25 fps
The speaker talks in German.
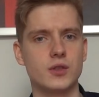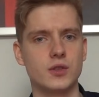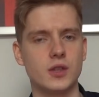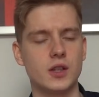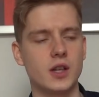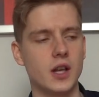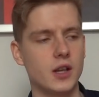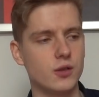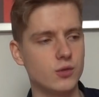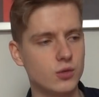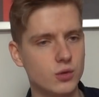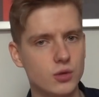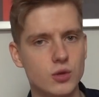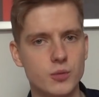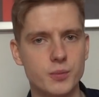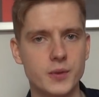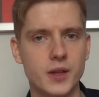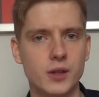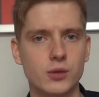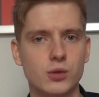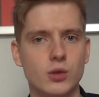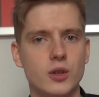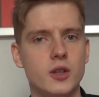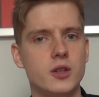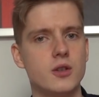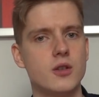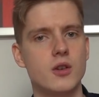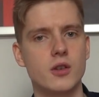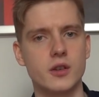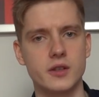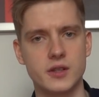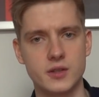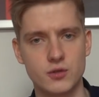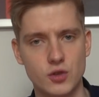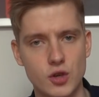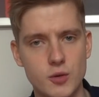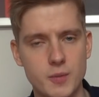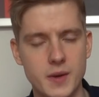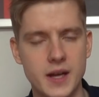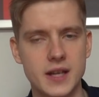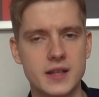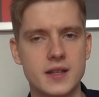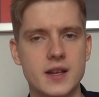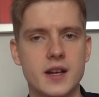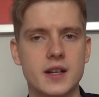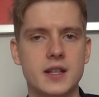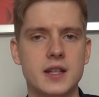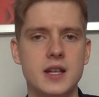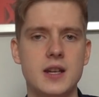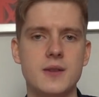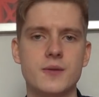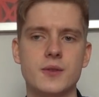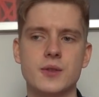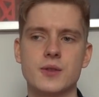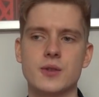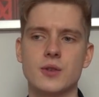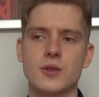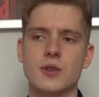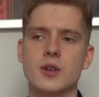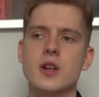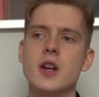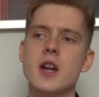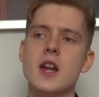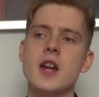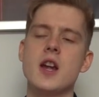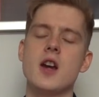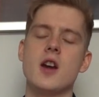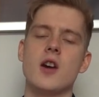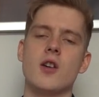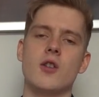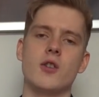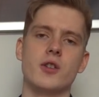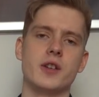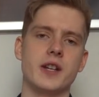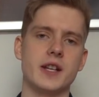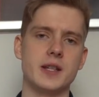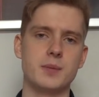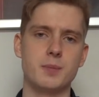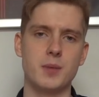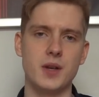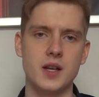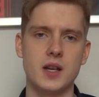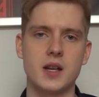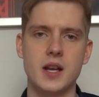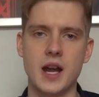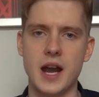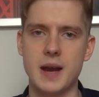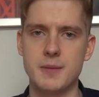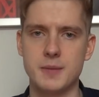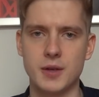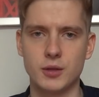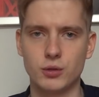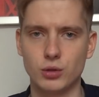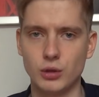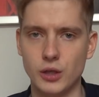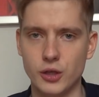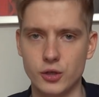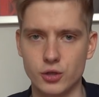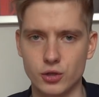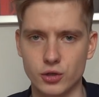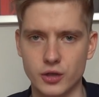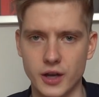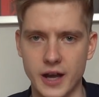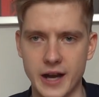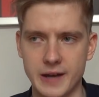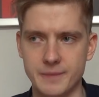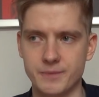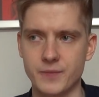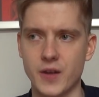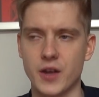Ne? Dann YouTube natürlich noch, ich streame jetzt aktiv und so und das bindet einem natürlich schon ein.